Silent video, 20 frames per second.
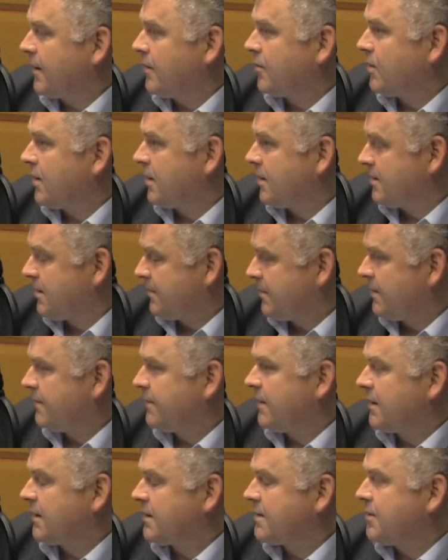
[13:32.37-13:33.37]
która jest
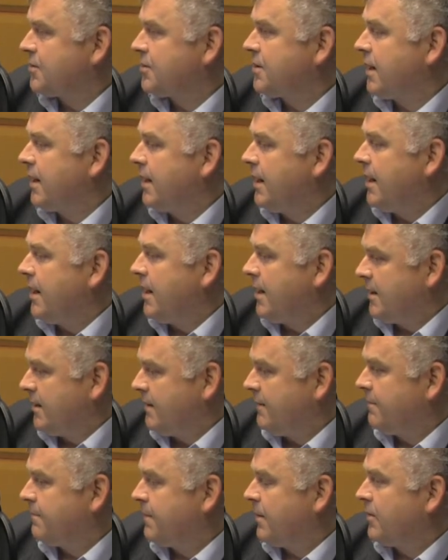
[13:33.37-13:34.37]
naprawdę fantastyczna
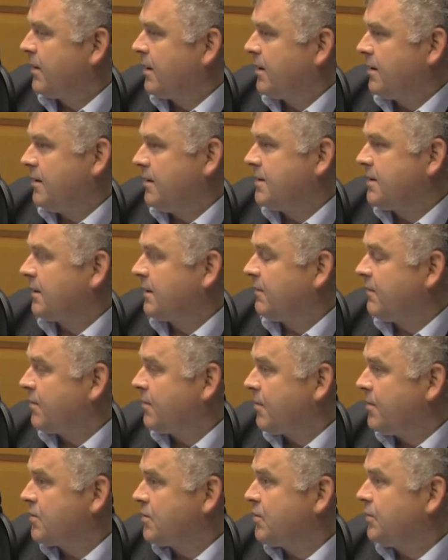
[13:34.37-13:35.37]
i pełna inicjatyw i
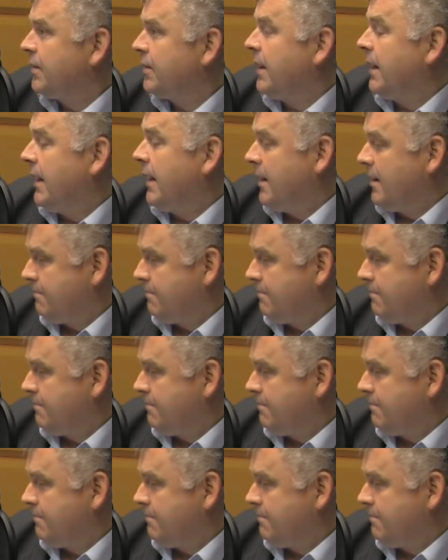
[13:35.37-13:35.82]
pomysłów,